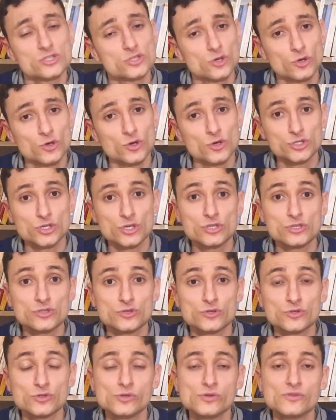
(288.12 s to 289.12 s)
Ce que
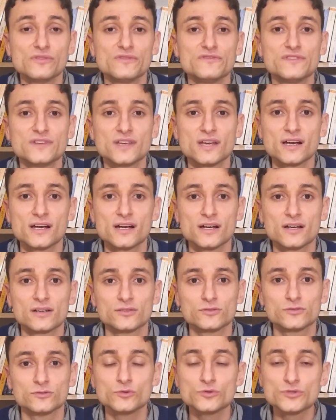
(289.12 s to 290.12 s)
Jésus vient
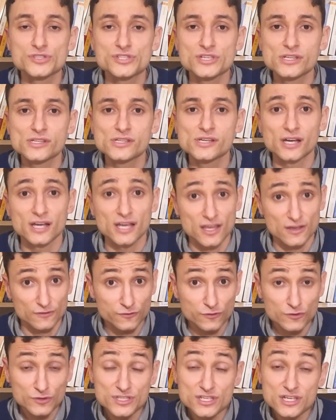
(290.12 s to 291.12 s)
nous dire et
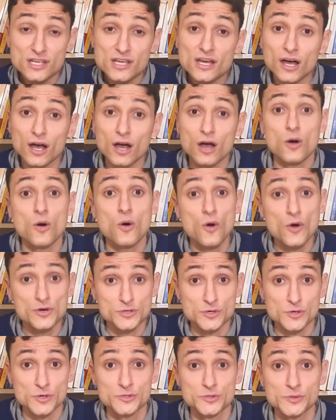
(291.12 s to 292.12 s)
vous dire
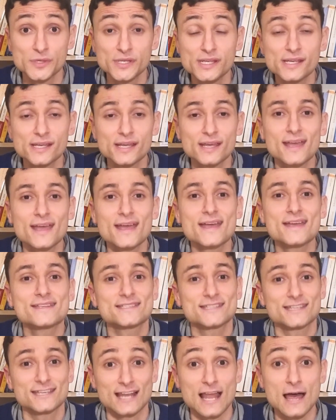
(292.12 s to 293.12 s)
aujourd'hui,
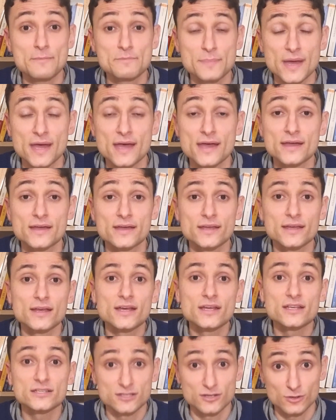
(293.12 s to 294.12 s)
c'est la paix,
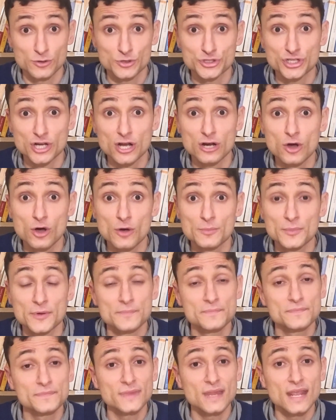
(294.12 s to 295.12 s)
c'est le shalom.
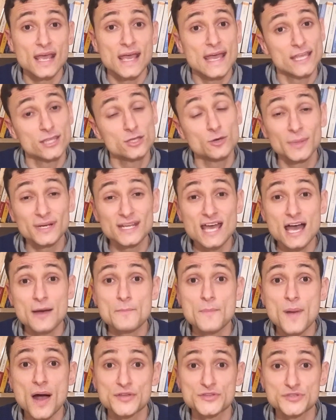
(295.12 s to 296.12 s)
Et de
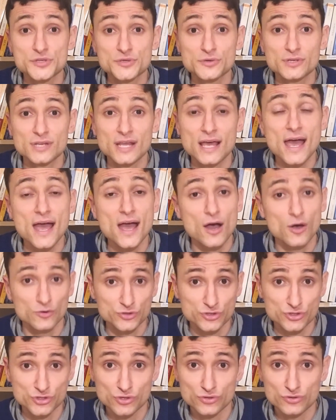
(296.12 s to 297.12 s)
manière particulière,
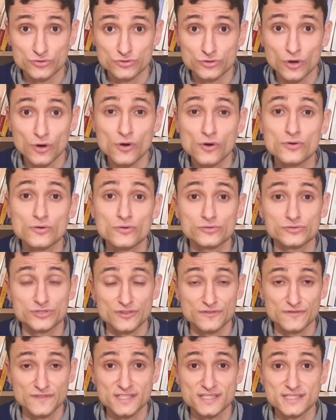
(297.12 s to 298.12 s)
en ce temps
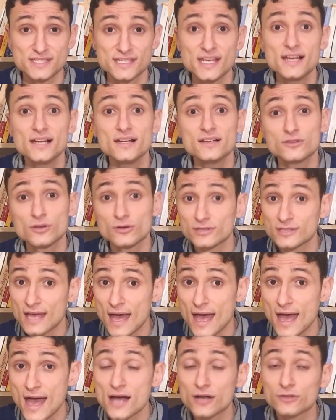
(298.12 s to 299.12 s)
difficile de
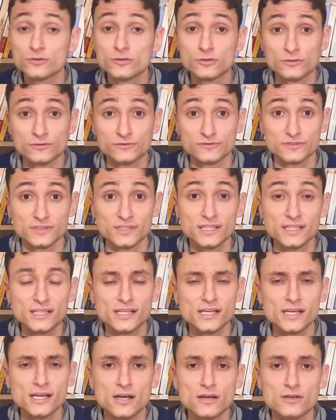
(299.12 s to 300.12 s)
guerre, de conflit,
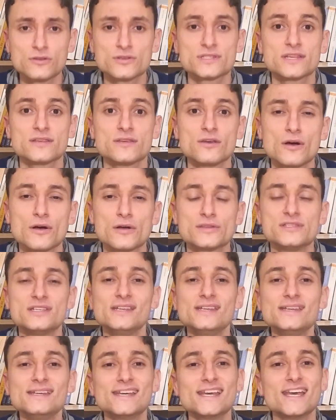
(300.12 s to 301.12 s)
le Seigneur
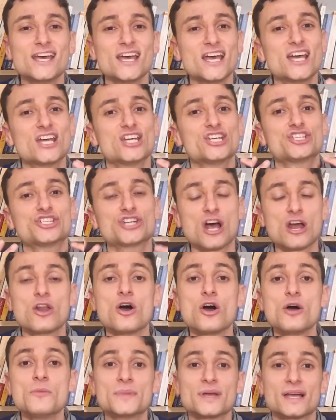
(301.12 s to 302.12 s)
dit,
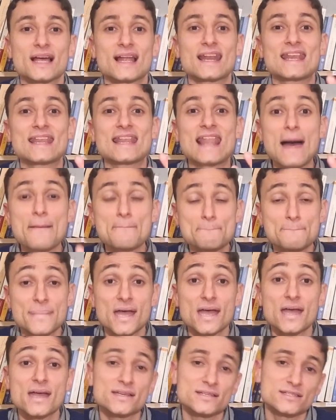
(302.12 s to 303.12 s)
Shalom, la
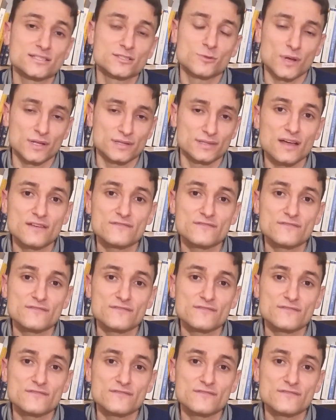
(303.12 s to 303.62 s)
paix soit